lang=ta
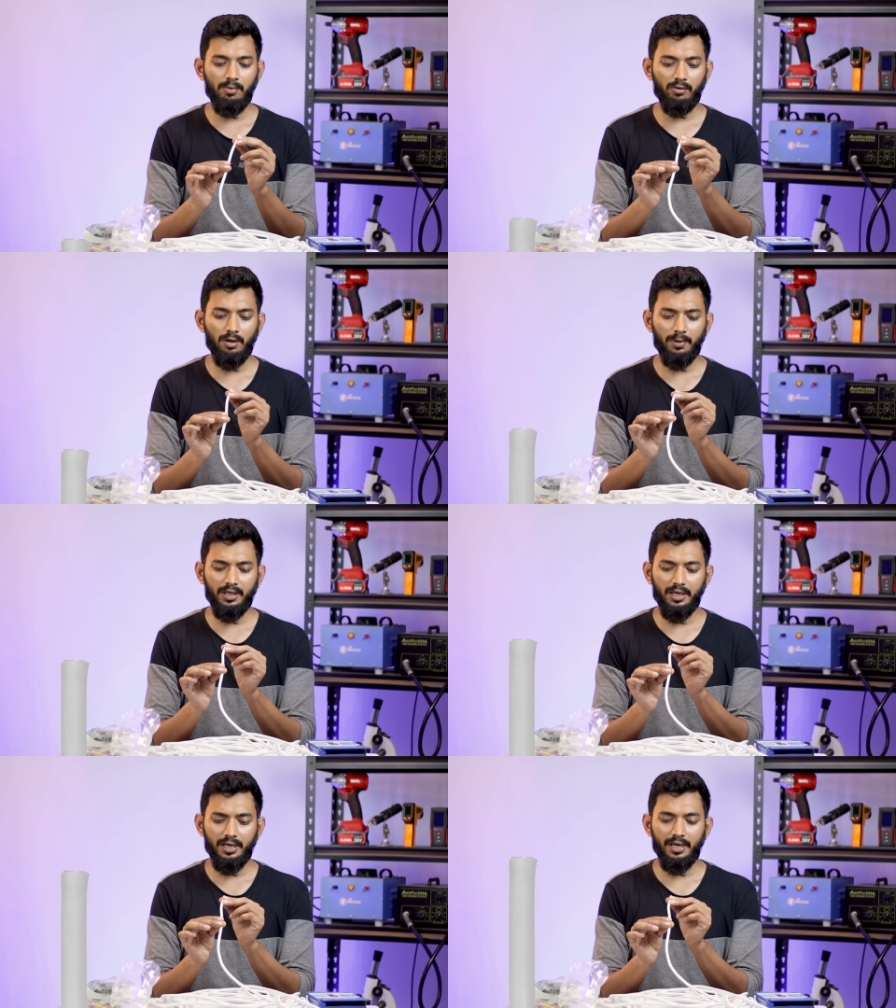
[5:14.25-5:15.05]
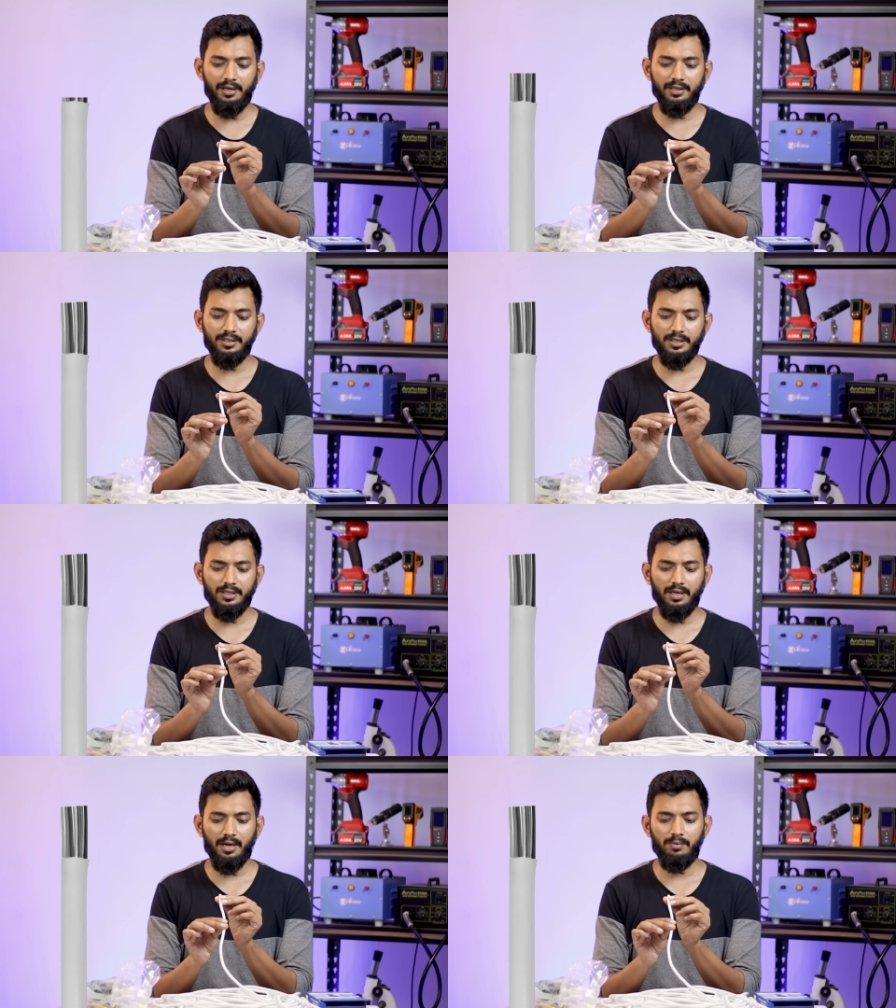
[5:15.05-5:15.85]
கேபிளுக்குள்ளே பார்த்தீங்கன்னா எட்டு சின்ன
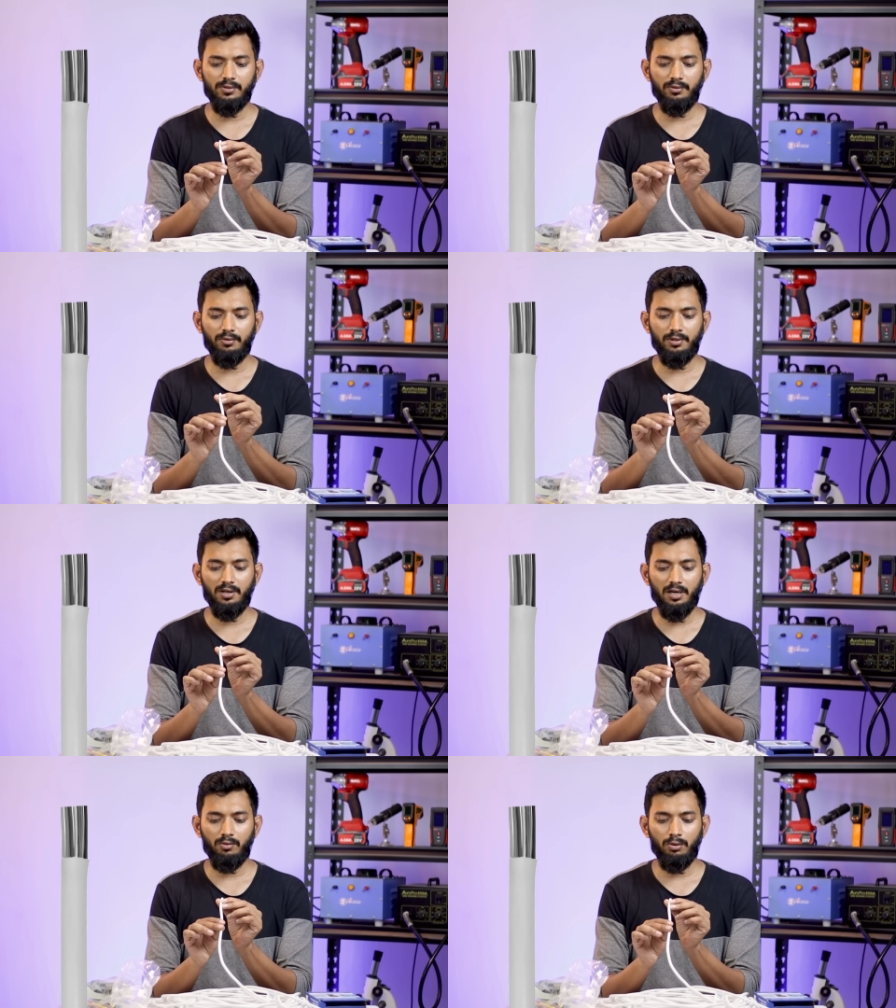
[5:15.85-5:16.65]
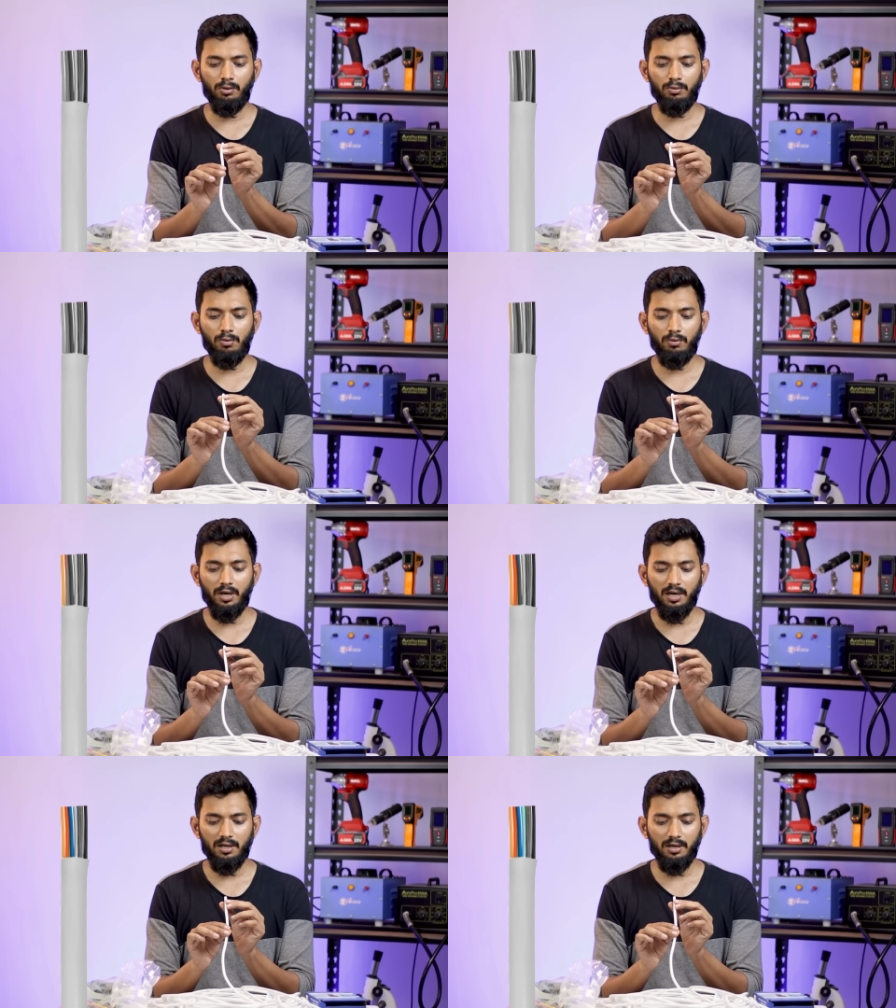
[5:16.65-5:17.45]
சின்ன கேபிள்ஸ் வந்து கொடுத்துருக்காங்க ஒன்று ஒன்று
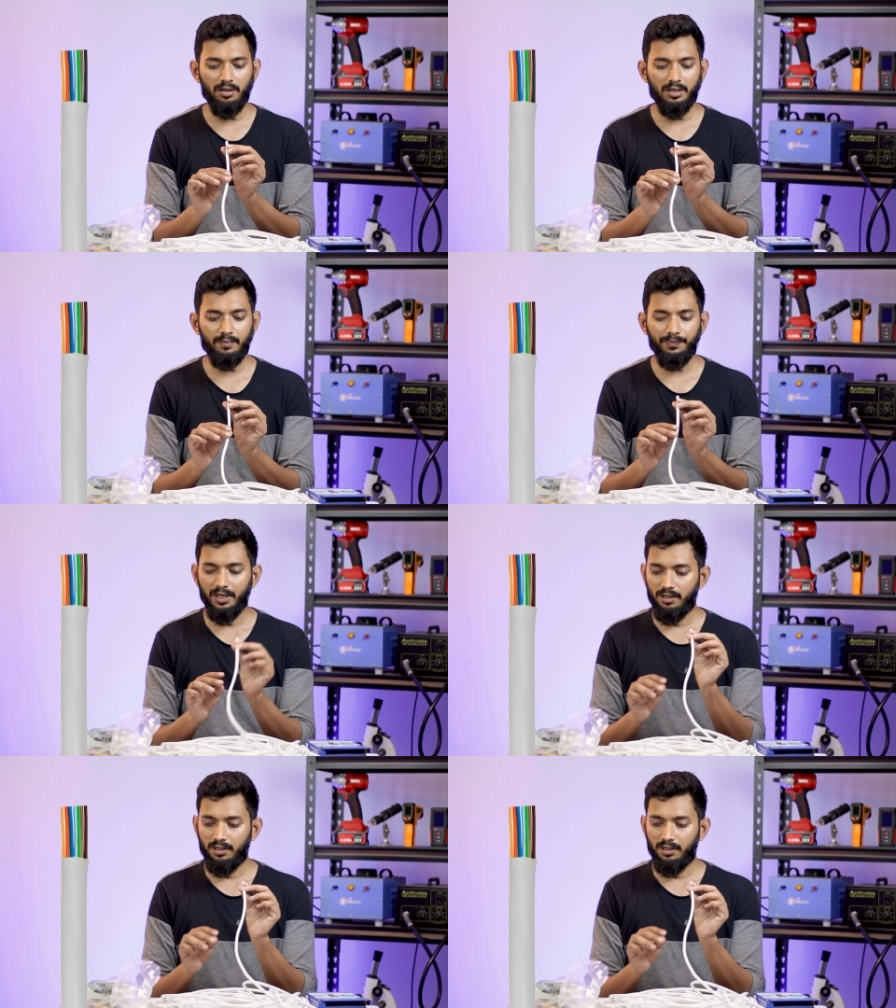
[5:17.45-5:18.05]
ஒவ்வொரு கலரில் இருக்குது